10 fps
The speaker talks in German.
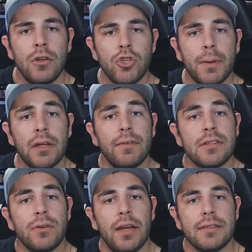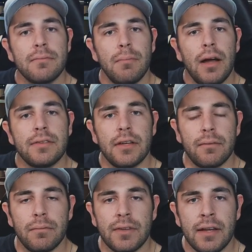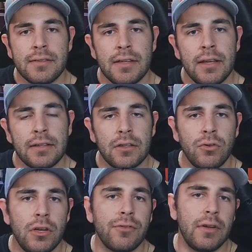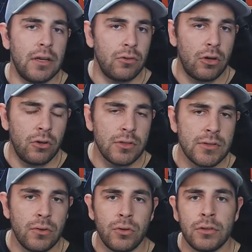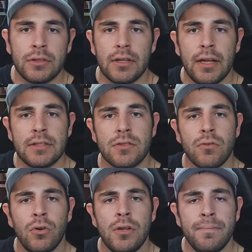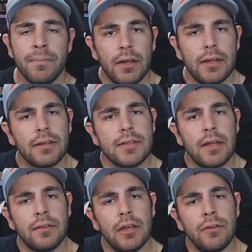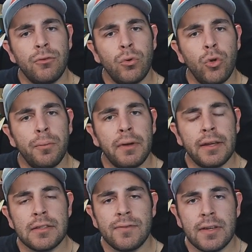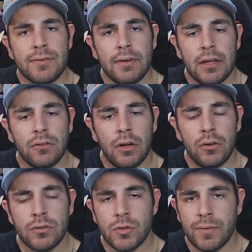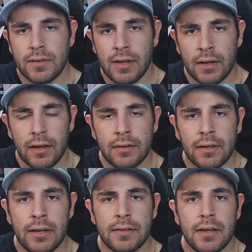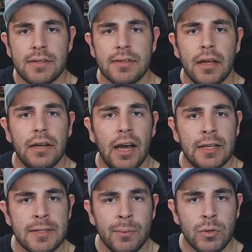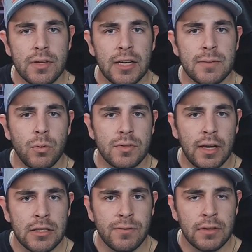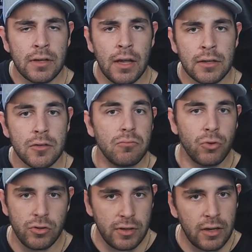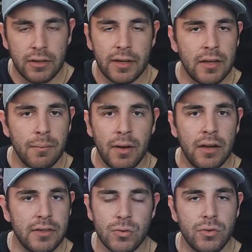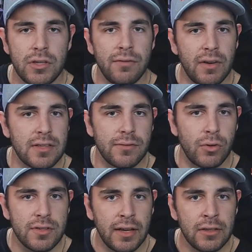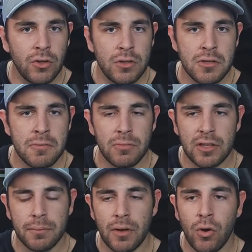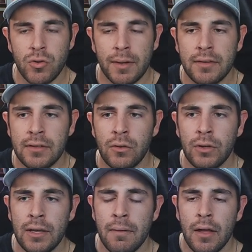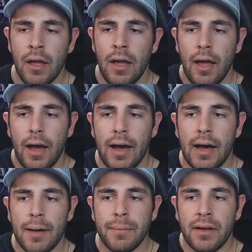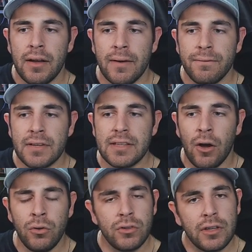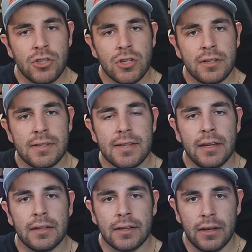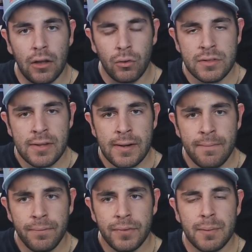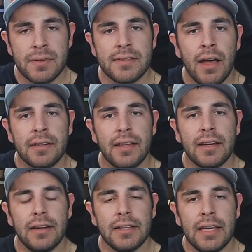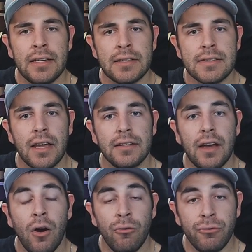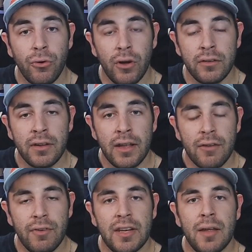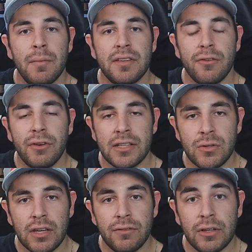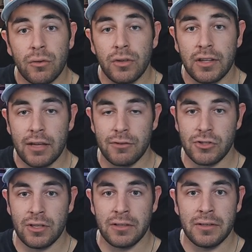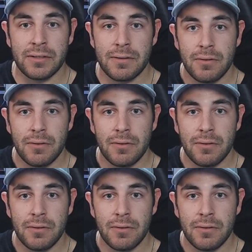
Springen wir zu Aston Martin. Da sehe ich natürlich Fernando Alonso und Lance Stroll. Interessante Info übrigens, was Fernando Alonsos Vertrag angeht. Es ist ein 1 plus 1 plus 1 Vertrag. Könnt ihr gerne mal diskutieren, was das wohl sein könnte. Ich habe da auch so meine Theorie. Aber was auch noch drin steht, ist eine Klausel, die besagt, er kann jederzeit aufhören, wenn er mit der Fahrzeugentwicklung nicht einverstanden ist.